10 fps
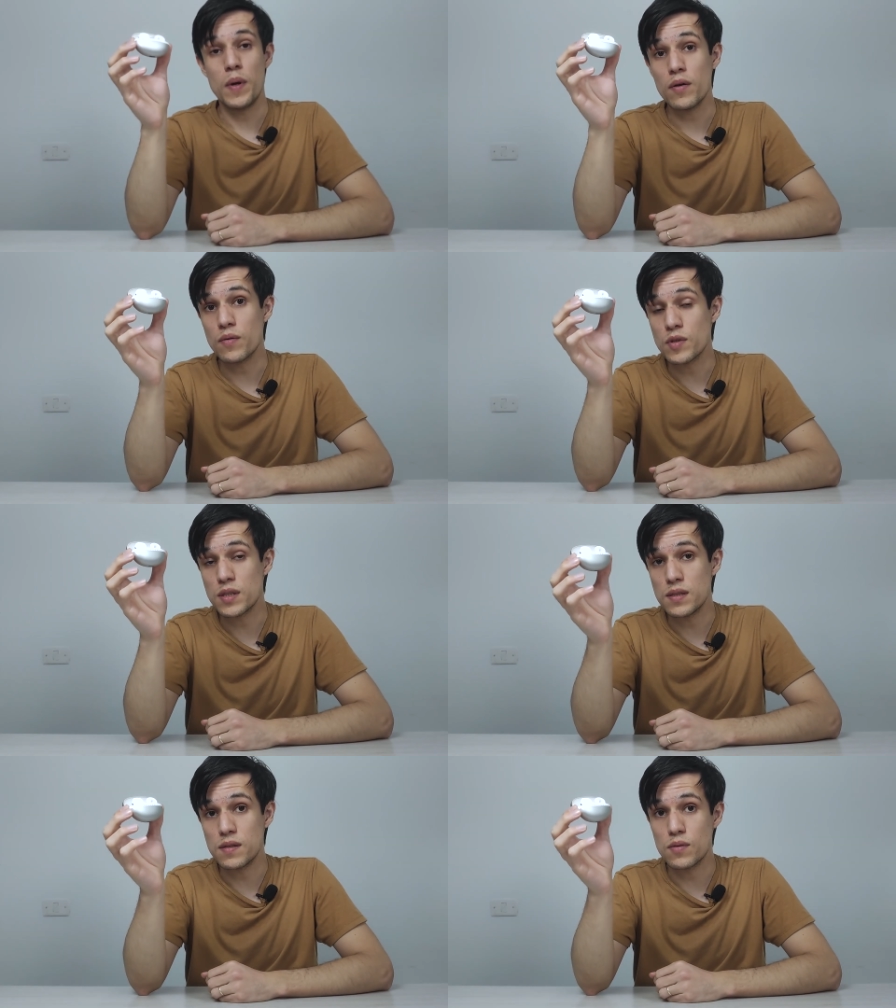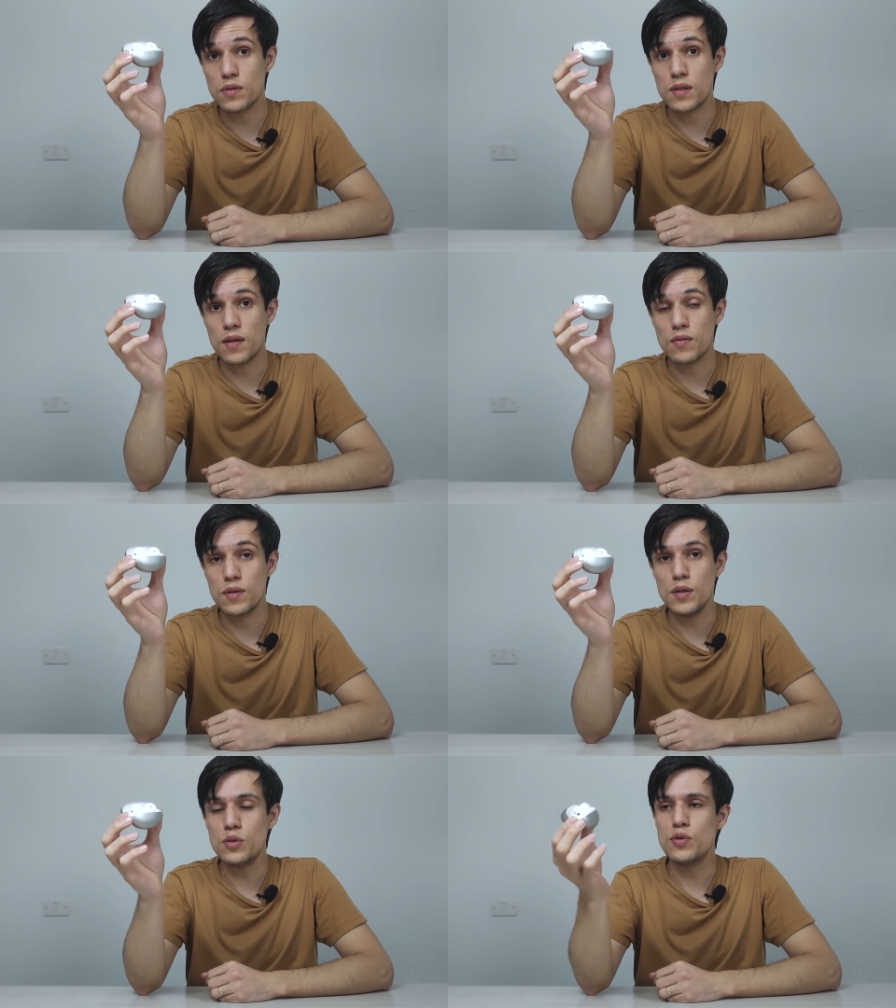Espero que vocês tenham gostado
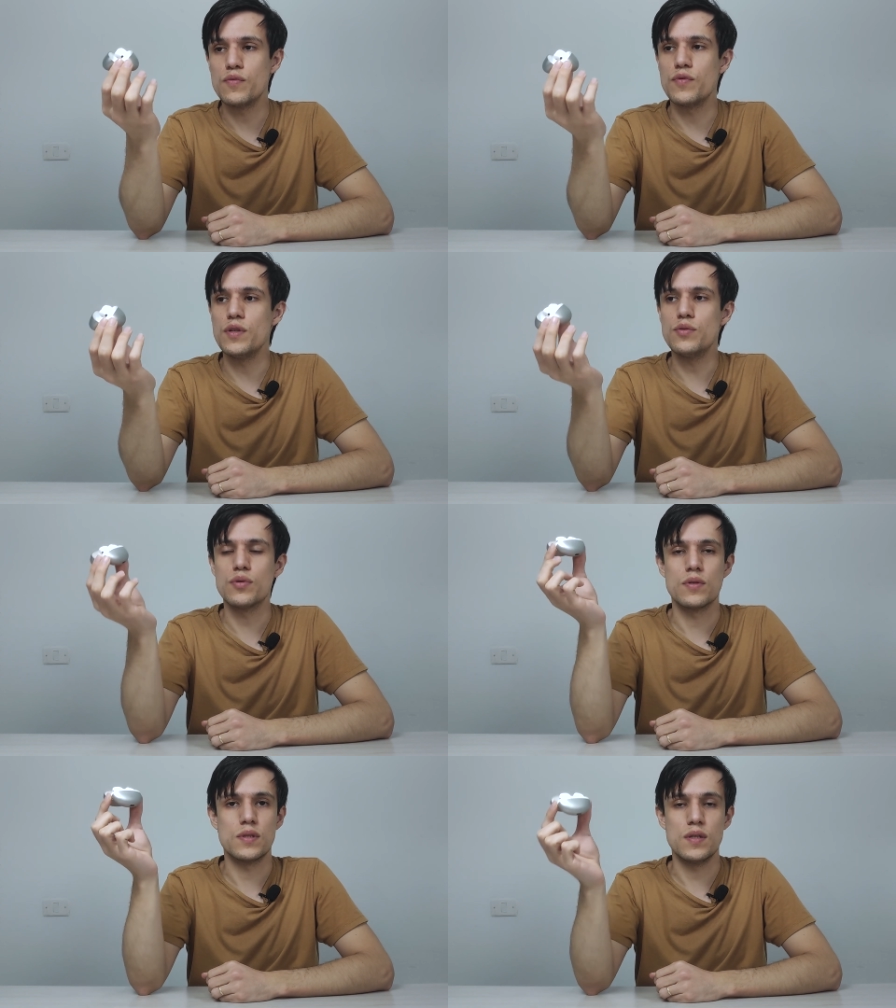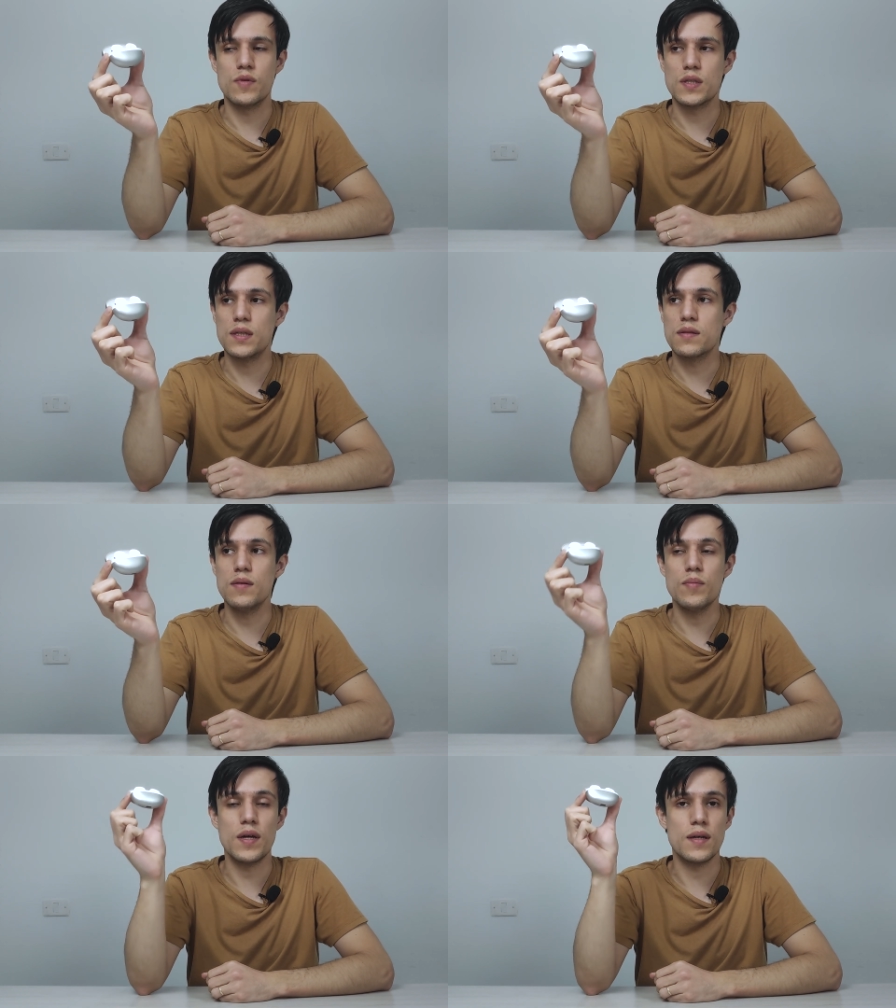deste vídeo. Se você
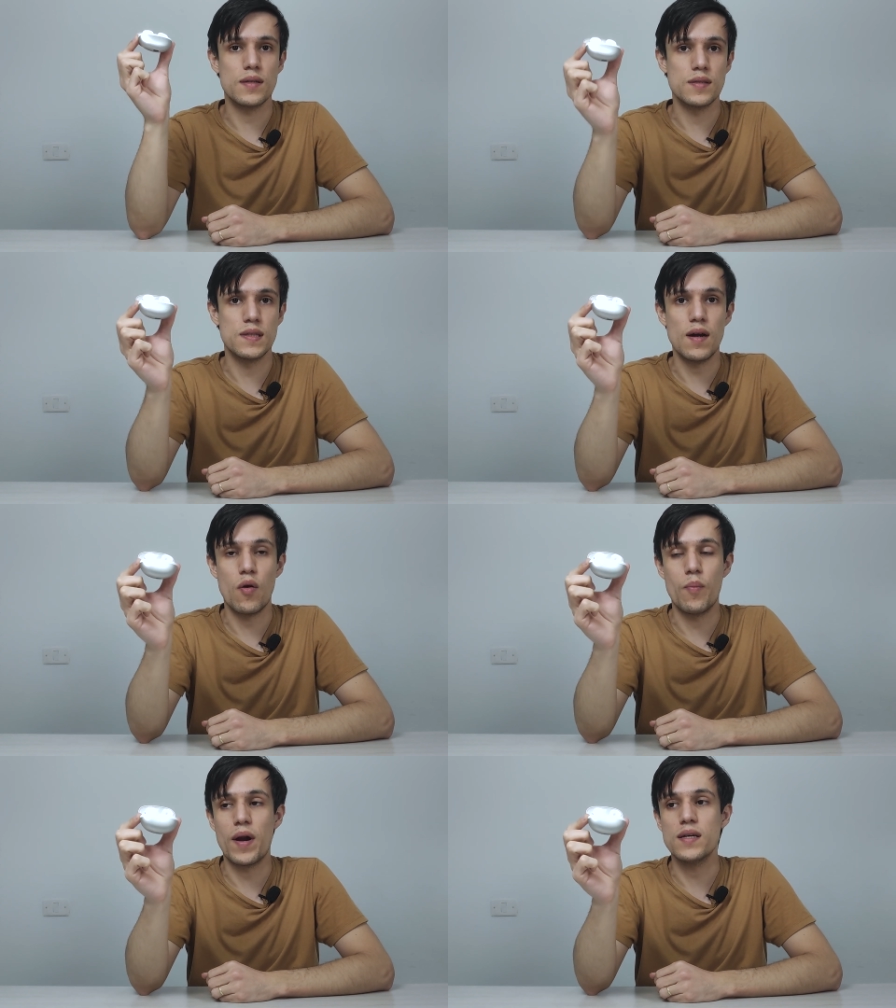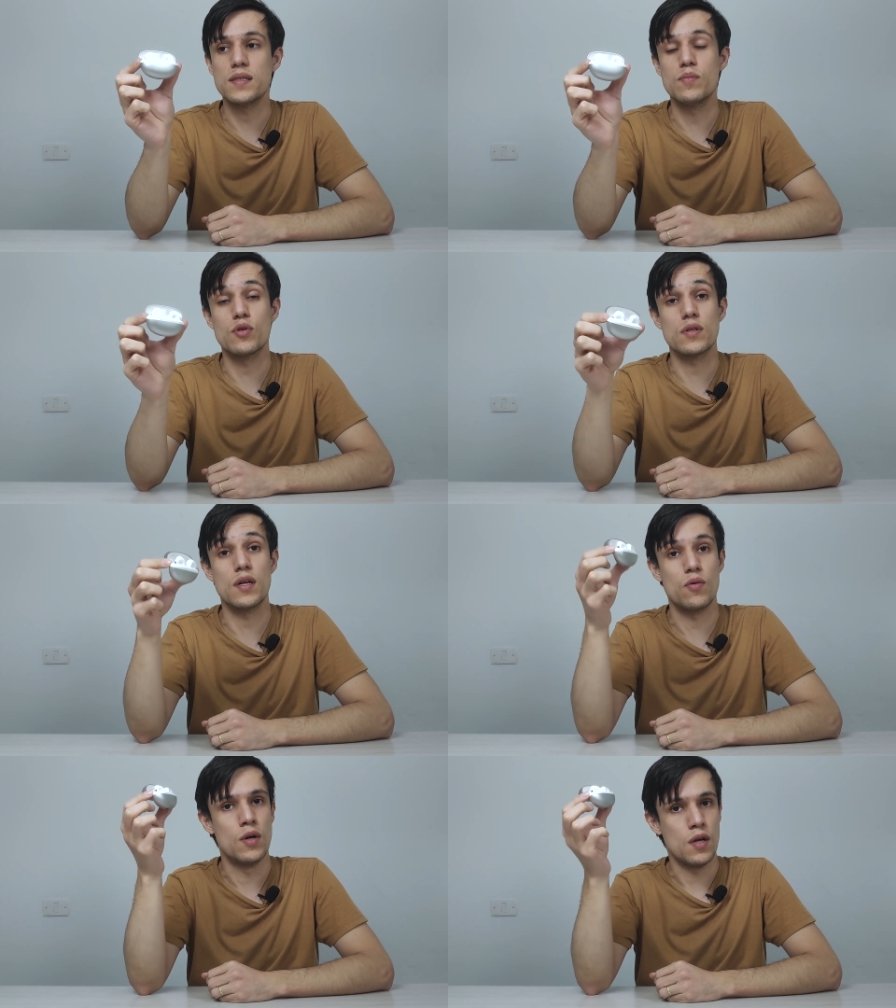também quiser comprar esse
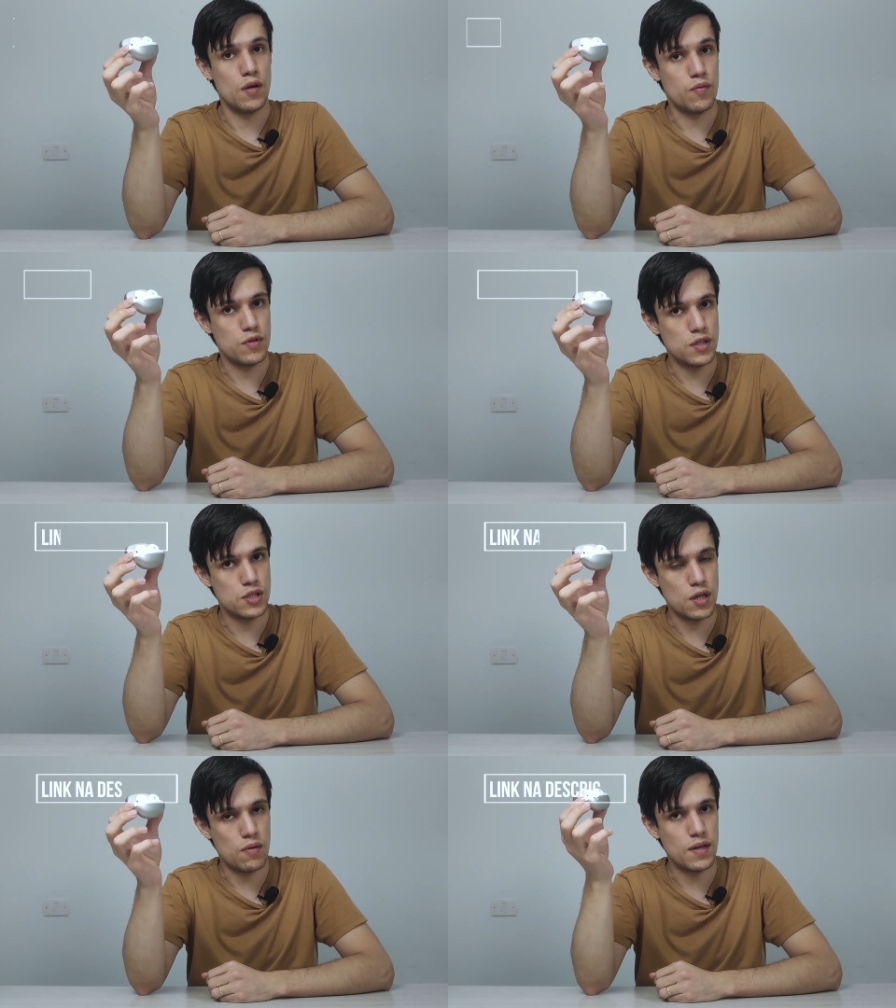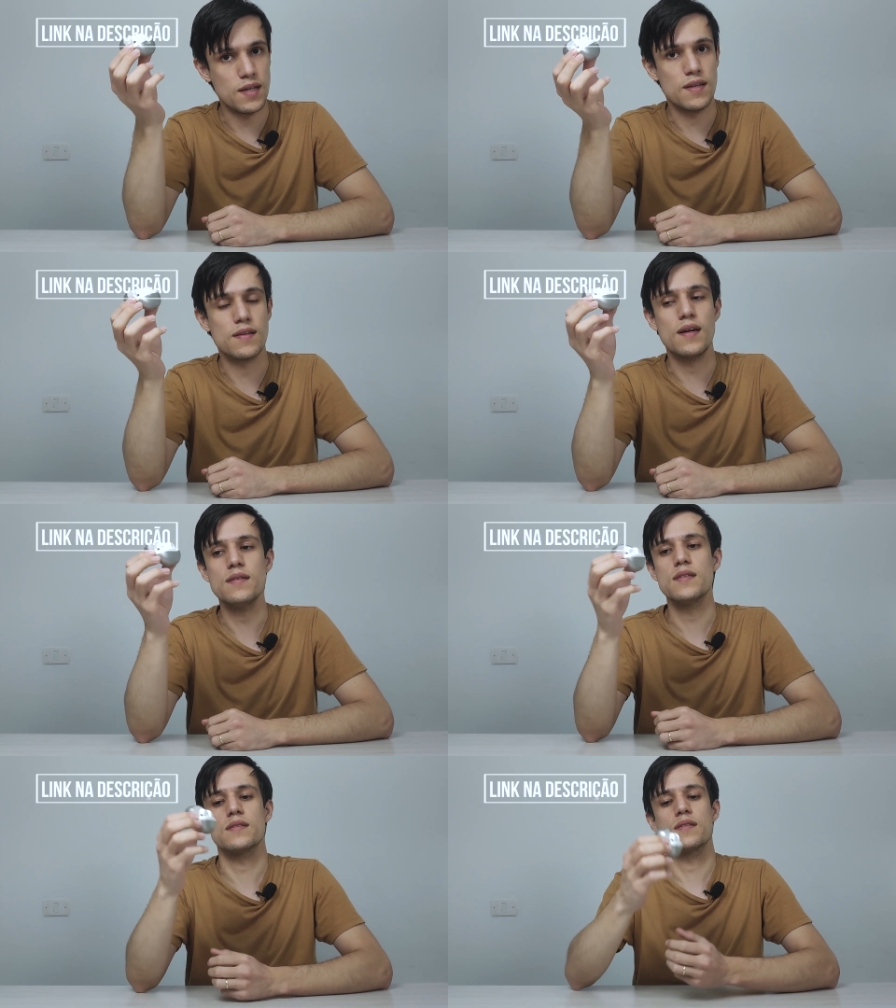modelo, eu vou deixar o link
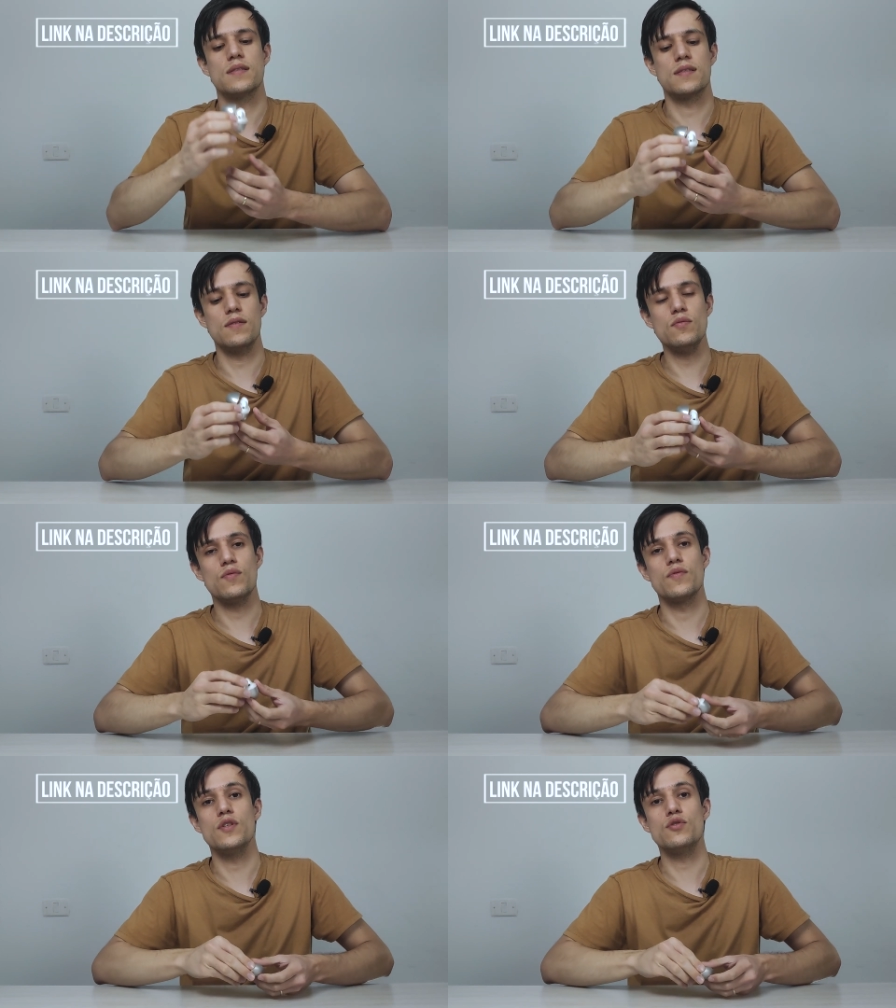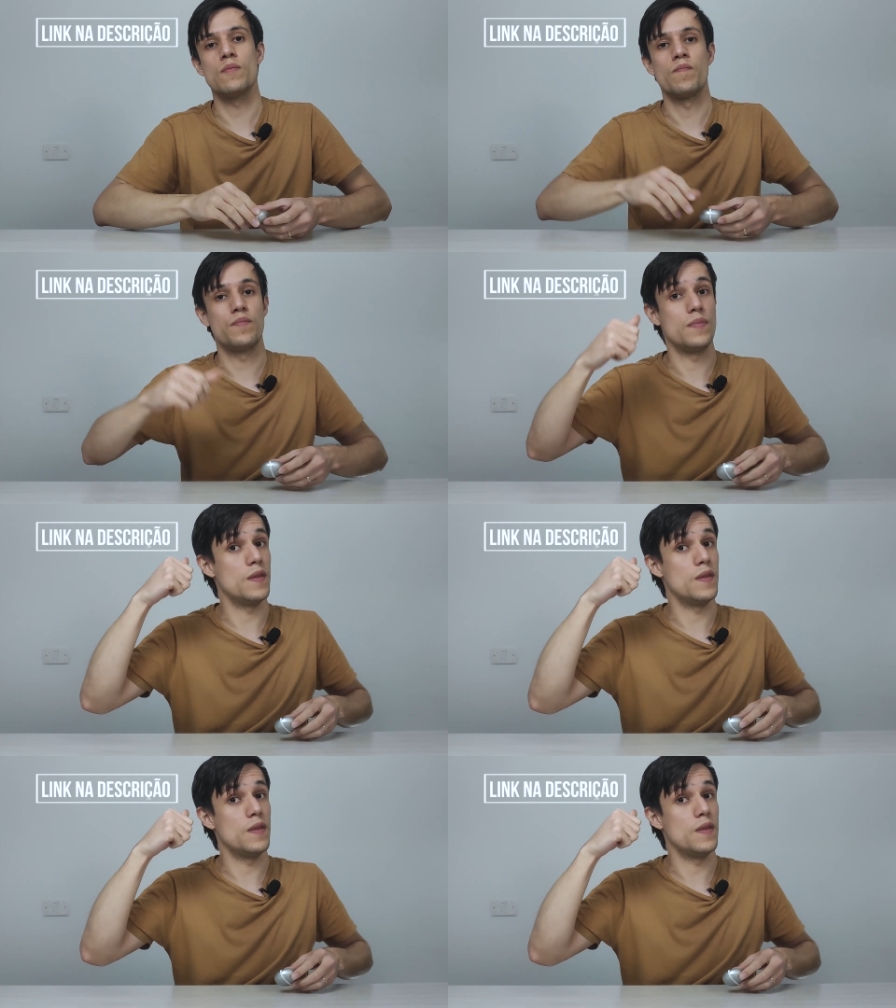na descrição do vídeo.